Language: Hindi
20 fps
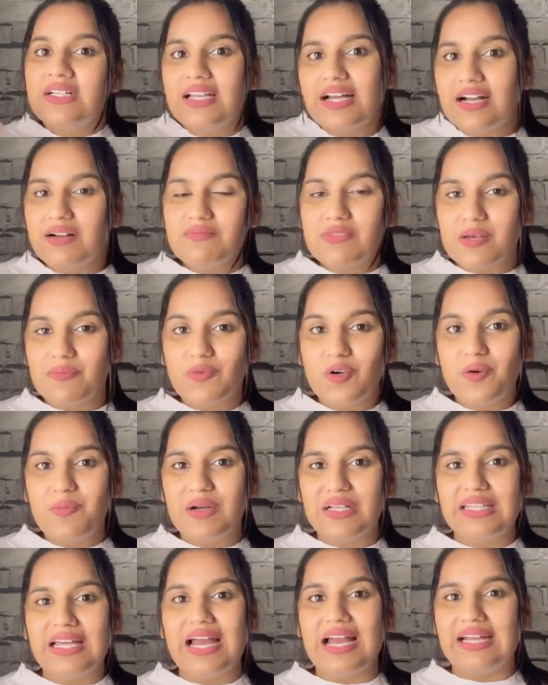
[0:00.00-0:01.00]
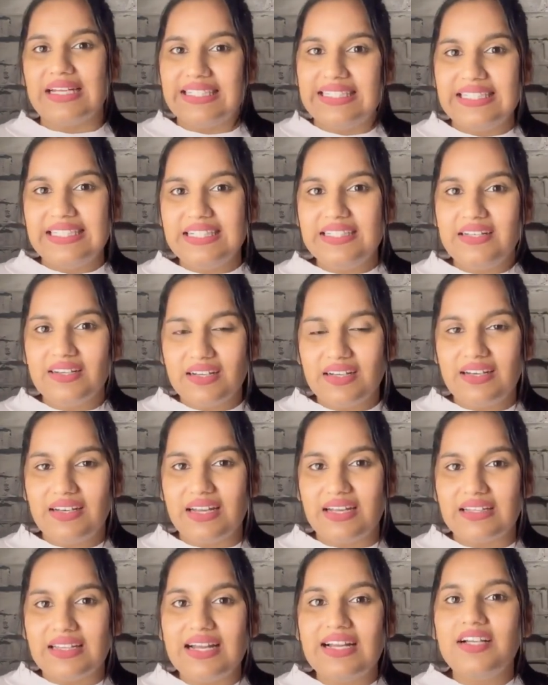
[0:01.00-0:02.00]
लाइक हम सबको पता है हीट अगर
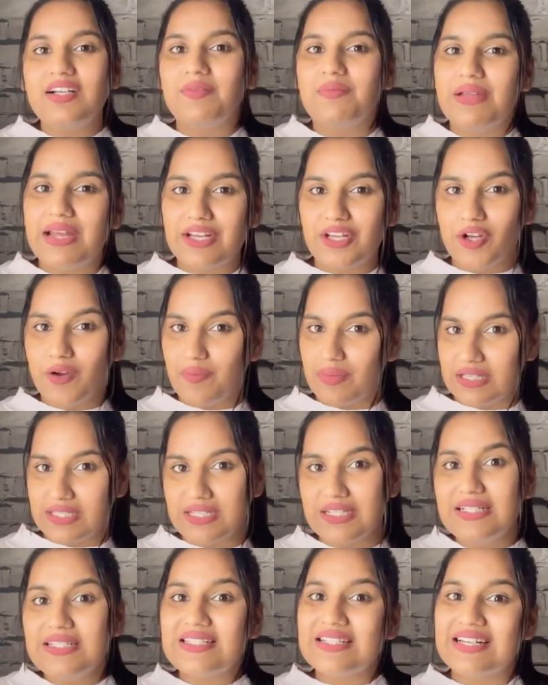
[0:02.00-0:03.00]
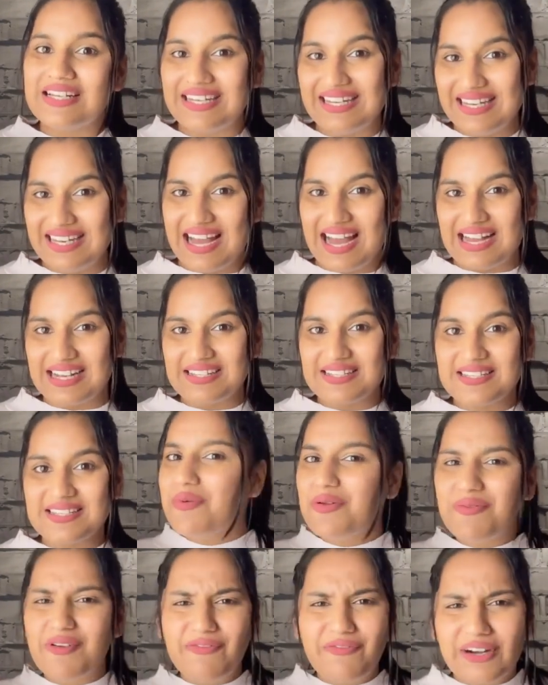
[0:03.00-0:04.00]
रहता है इट मेक योर मसल्स रिलैक्स
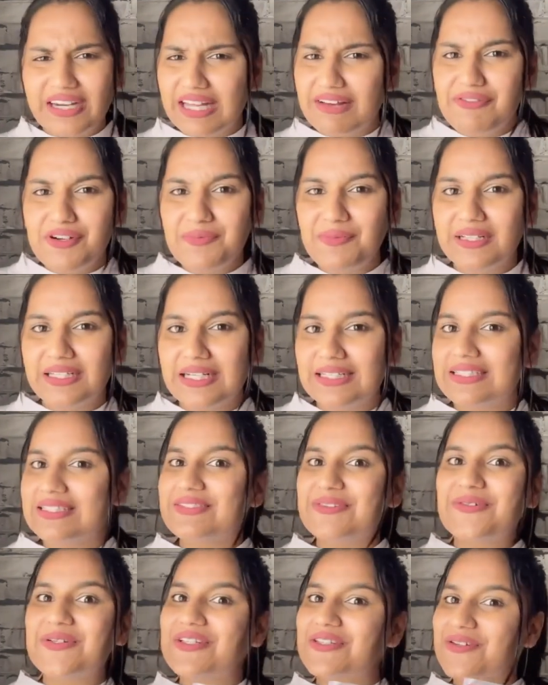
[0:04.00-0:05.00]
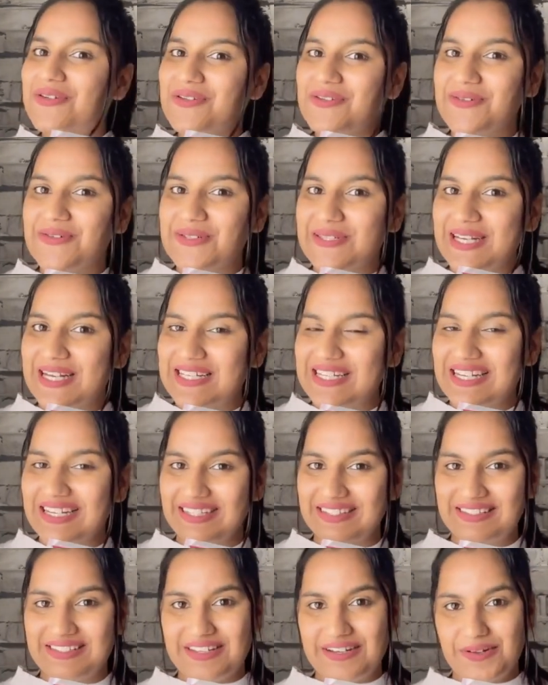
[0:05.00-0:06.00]
भी मैं फटाफट बता देती हूँ कि इसको यूज कैसे
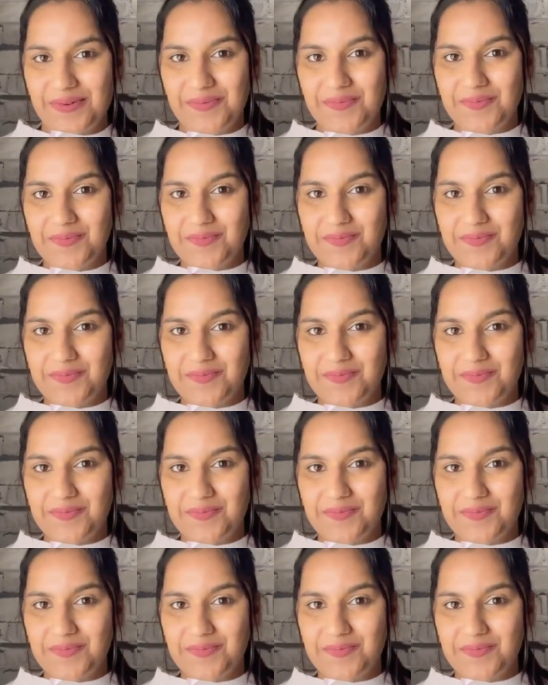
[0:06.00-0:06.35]
करते हैं